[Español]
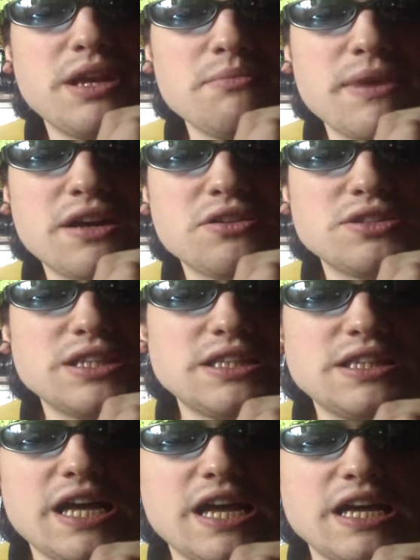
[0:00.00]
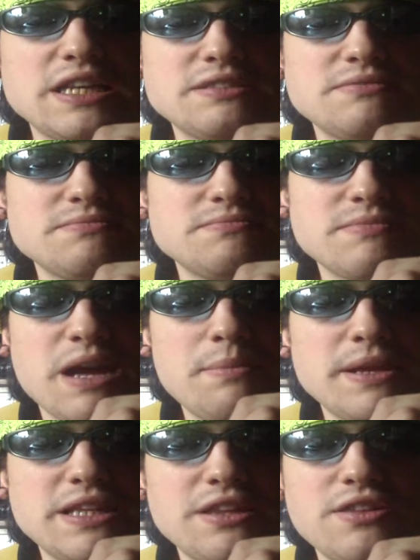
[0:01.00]
veréis más cositas,
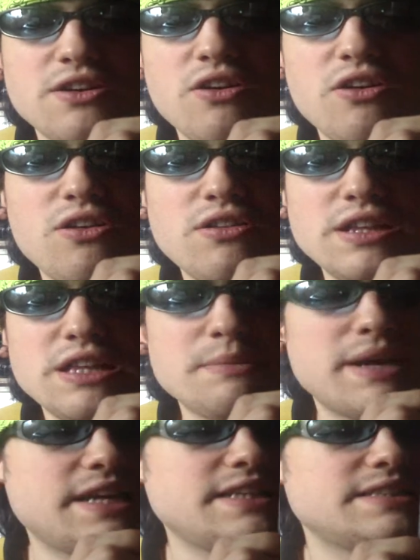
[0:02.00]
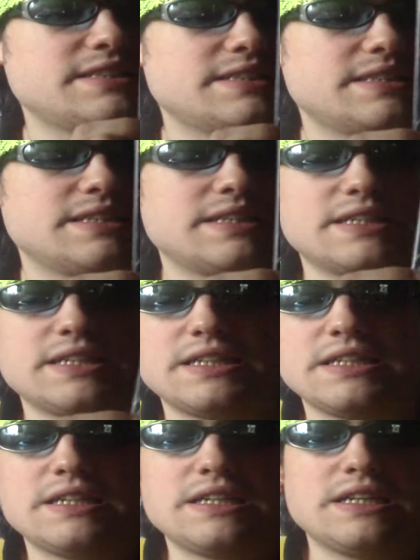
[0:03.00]
a petición y demás.
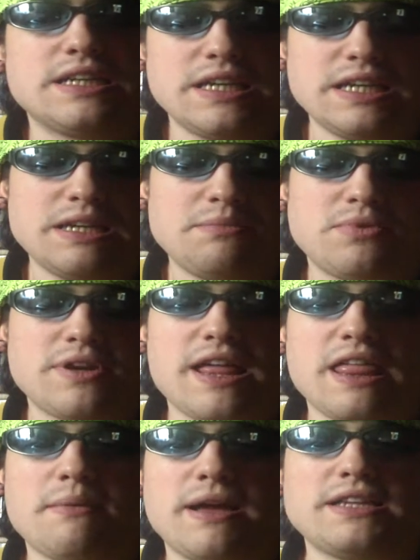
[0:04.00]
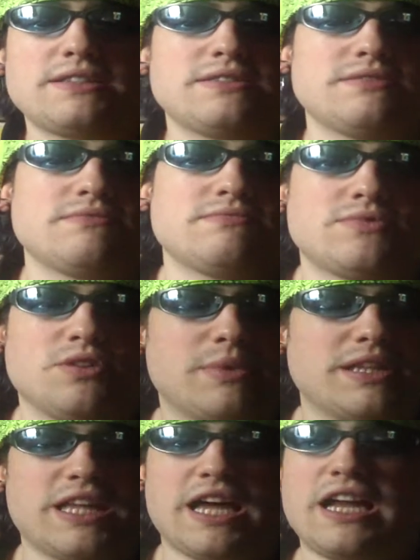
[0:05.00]
Y pues nada más,
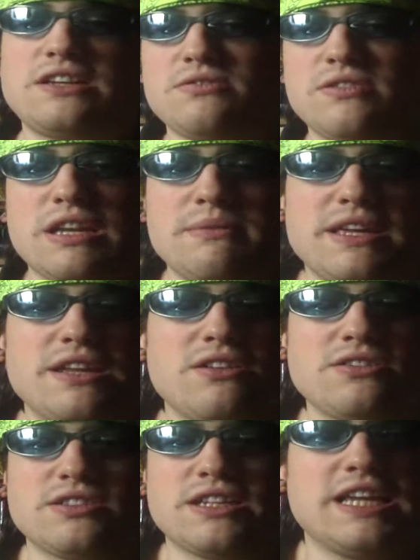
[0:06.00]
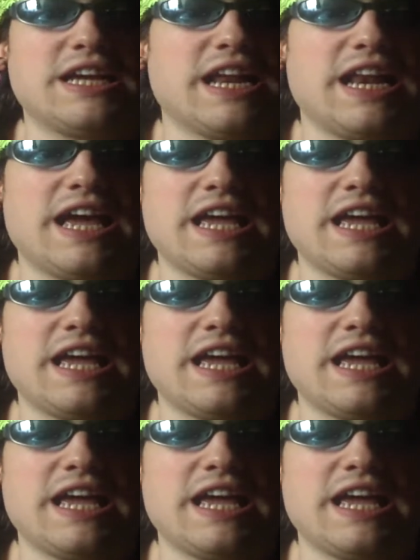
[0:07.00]
comentar, suscribiros, clic a